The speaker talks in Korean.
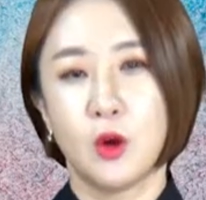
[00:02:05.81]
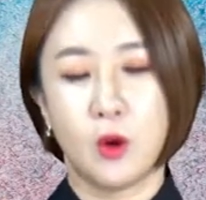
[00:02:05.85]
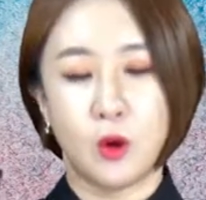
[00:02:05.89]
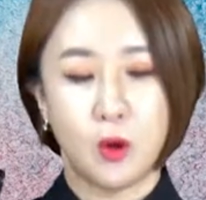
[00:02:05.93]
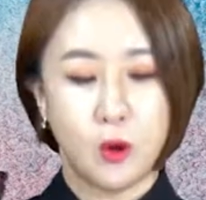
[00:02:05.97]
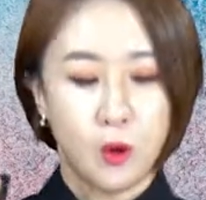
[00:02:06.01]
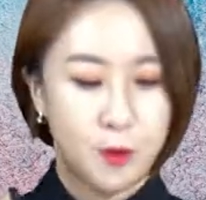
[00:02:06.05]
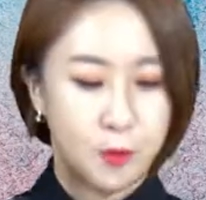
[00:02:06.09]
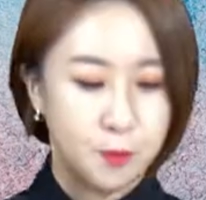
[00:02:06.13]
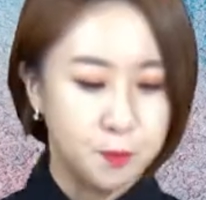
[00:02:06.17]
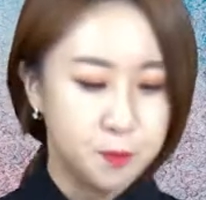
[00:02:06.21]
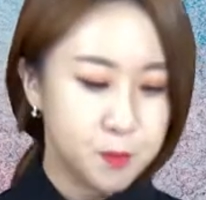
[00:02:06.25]

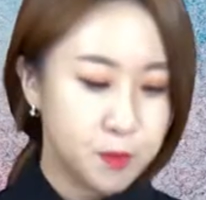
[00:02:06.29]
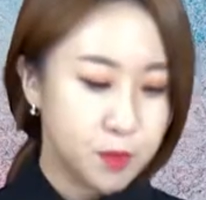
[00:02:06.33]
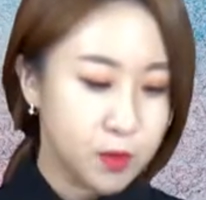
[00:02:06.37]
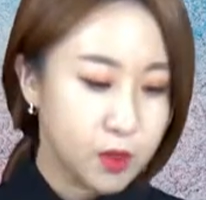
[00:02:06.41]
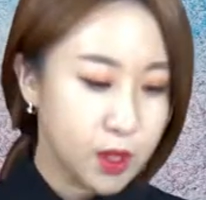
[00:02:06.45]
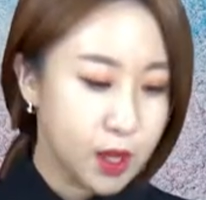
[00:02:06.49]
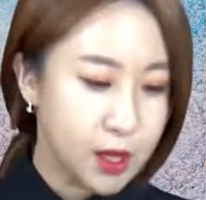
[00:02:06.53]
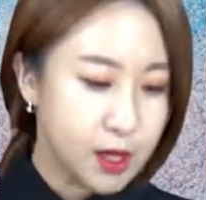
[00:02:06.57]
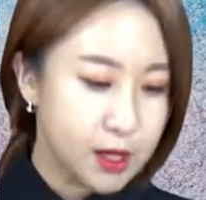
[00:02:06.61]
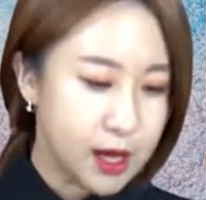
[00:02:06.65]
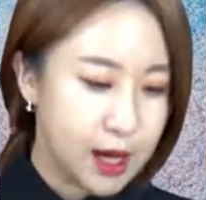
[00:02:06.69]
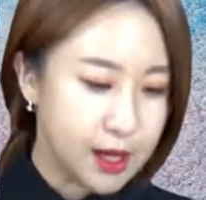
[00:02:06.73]
어,
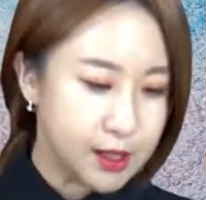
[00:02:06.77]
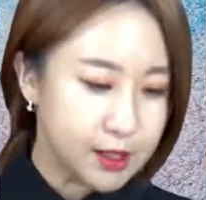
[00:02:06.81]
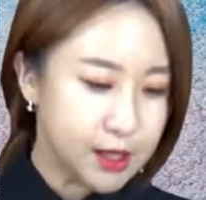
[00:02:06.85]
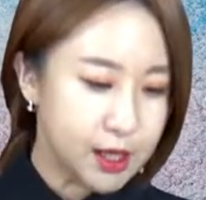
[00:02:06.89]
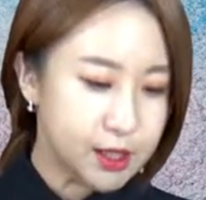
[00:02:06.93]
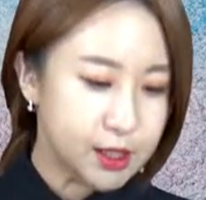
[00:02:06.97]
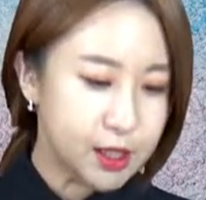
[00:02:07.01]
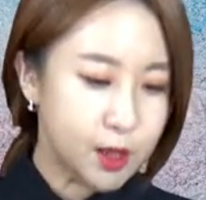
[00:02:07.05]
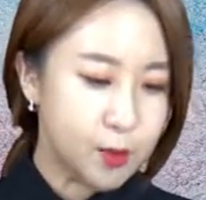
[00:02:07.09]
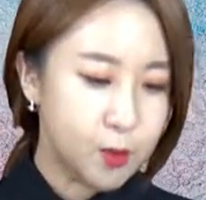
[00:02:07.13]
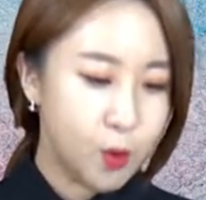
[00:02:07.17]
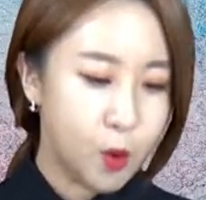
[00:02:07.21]

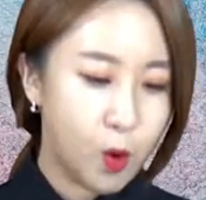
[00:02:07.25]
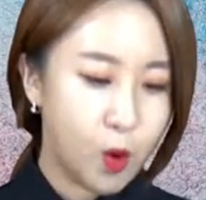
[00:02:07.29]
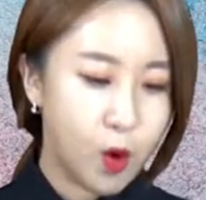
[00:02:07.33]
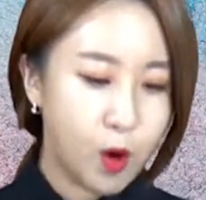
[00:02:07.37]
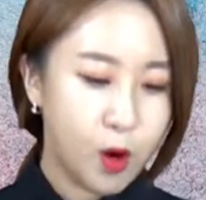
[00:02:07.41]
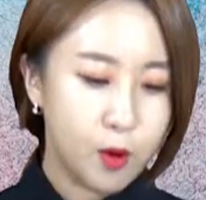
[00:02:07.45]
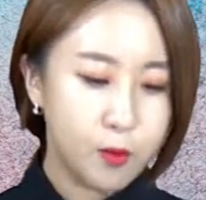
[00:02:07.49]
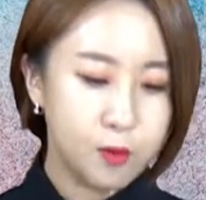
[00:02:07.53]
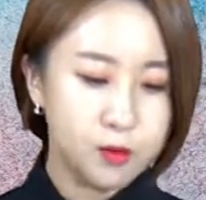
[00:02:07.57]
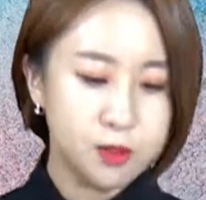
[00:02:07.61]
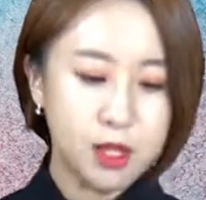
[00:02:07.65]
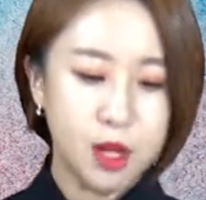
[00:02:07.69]

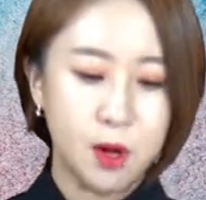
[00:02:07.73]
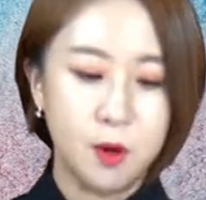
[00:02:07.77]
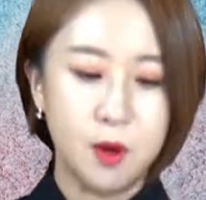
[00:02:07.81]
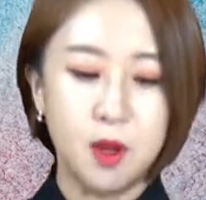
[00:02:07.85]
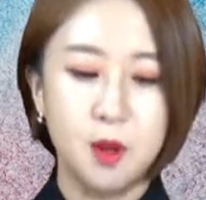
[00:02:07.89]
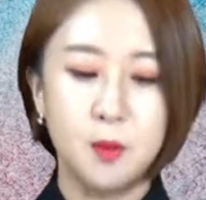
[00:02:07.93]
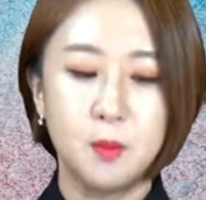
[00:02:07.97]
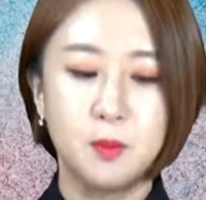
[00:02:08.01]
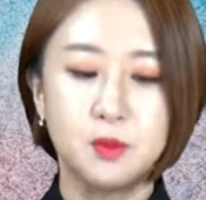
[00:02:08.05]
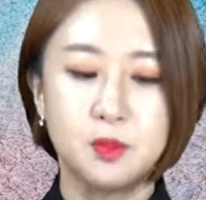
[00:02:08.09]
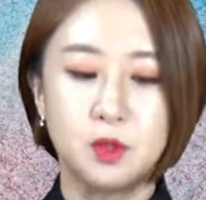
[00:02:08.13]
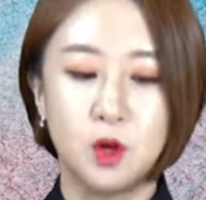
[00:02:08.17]
사대보험
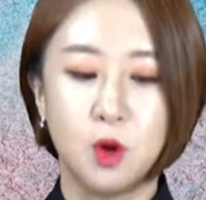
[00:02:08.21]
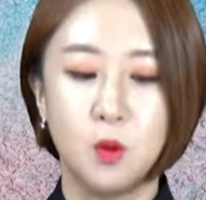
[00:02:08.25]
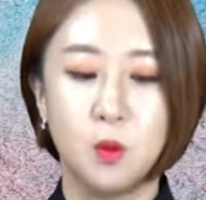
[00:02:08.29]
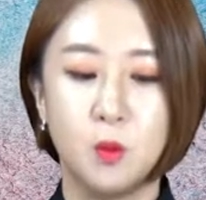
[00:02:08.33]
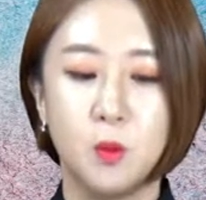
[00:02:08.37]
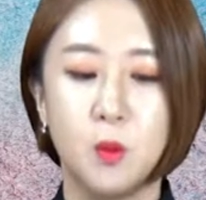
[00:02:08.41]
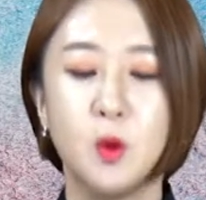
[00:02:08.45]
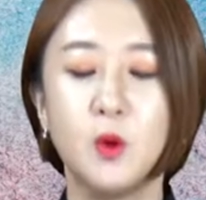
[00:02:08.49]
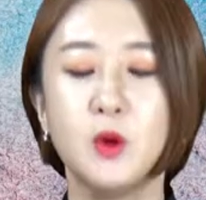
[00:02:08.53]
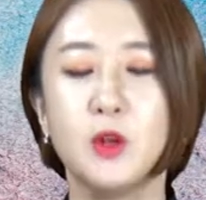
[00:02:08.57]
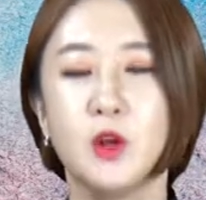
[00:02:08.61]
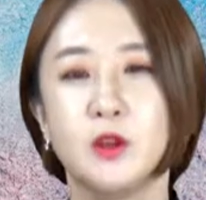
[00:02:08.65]

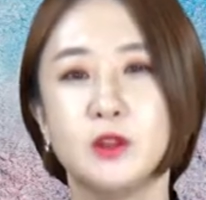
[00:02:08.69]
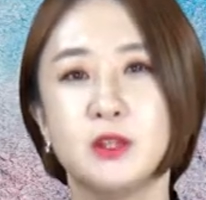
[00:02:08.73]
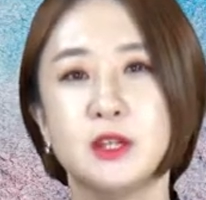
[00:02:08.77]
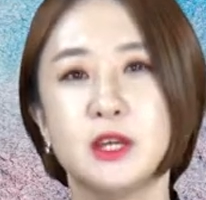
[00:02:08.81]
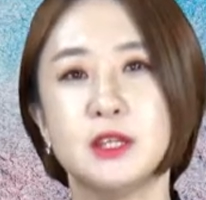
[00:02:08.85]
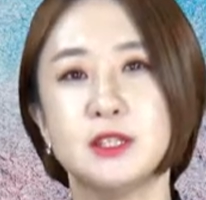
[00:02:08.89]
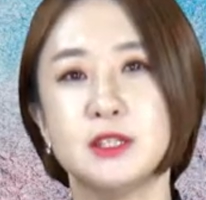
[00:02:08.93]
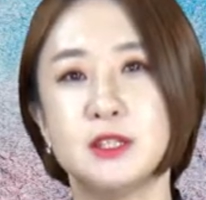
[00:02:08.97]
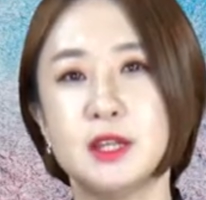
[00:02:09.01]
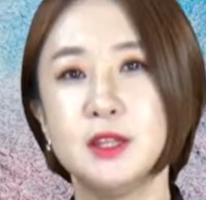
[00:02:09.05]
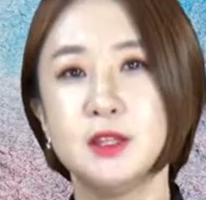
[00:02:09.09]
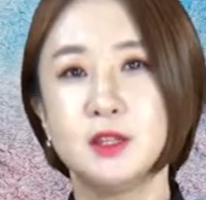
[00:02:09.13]

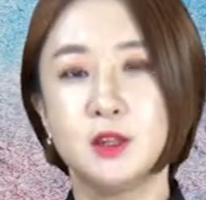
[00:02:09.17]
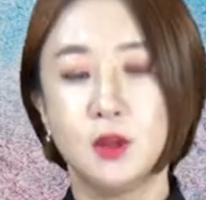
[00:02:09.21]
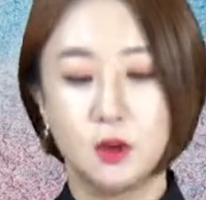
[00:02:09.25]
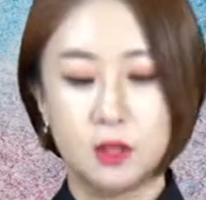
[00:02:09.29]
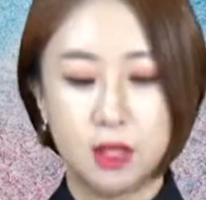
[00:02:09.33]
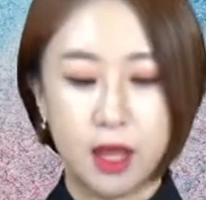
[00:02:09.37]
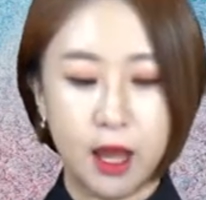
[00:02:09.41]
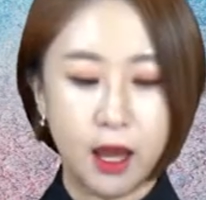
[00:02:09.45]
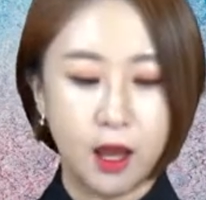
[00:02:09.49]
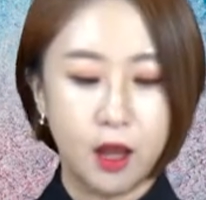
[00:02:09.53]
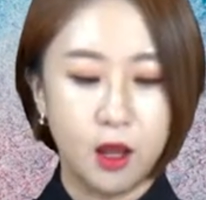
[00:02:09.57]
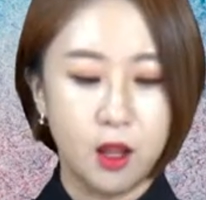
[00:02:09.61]

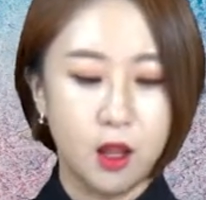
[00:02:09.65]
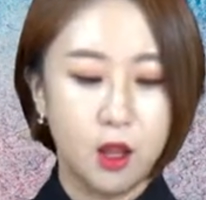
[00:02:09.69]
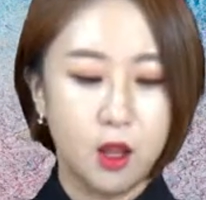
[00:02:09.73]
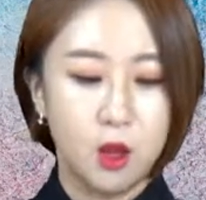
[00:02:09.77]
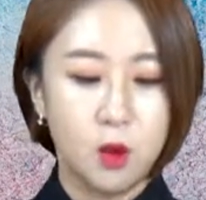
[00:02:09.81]
사회정보연계센터나